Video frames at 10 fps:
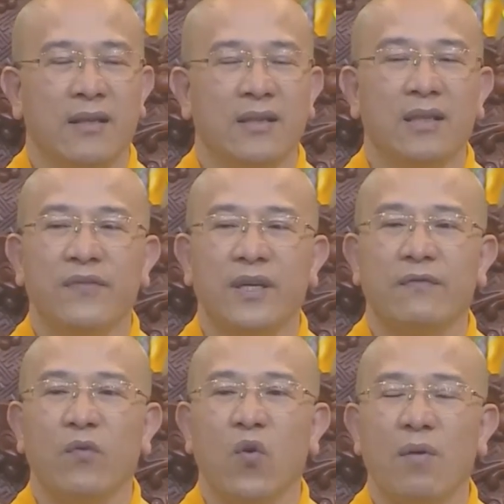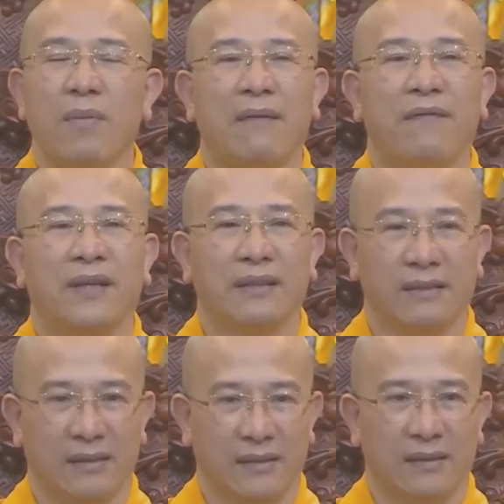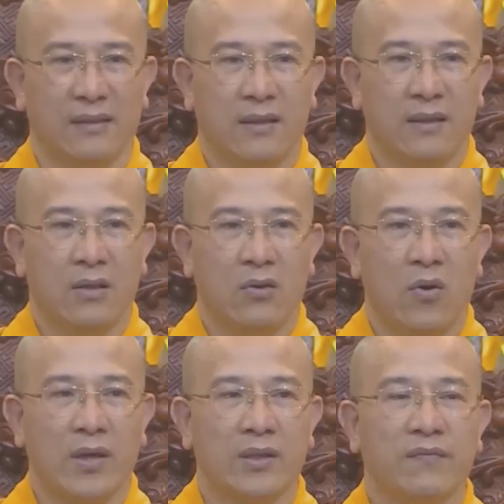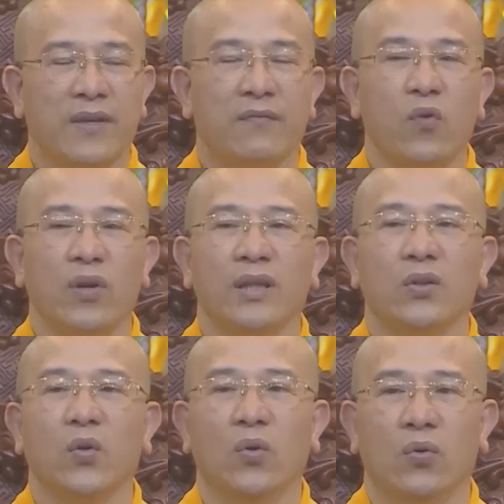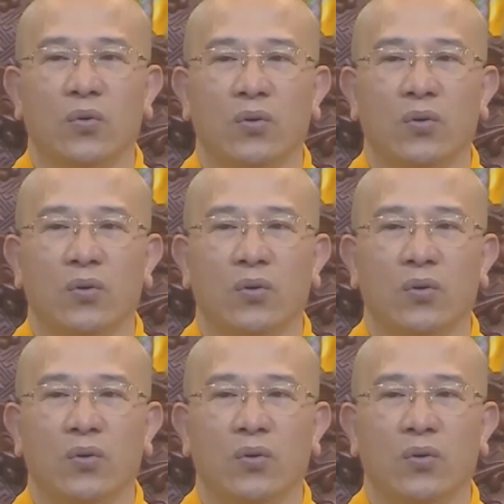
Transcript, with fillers: những vị vua mà là Phật tử hoặc những vị vua đi tu,